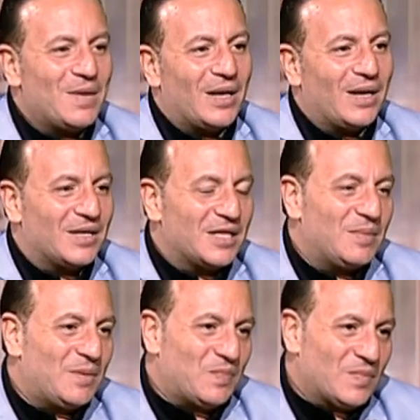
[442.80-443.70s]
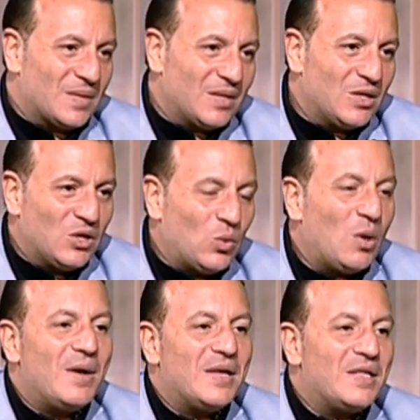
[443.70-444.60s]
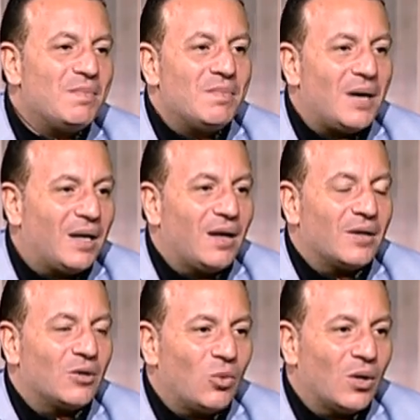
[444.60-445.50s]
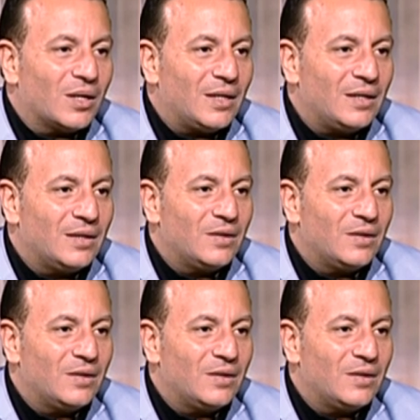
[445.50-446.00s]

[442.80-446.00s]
عن العاصمة وما يتم على أرض الواقع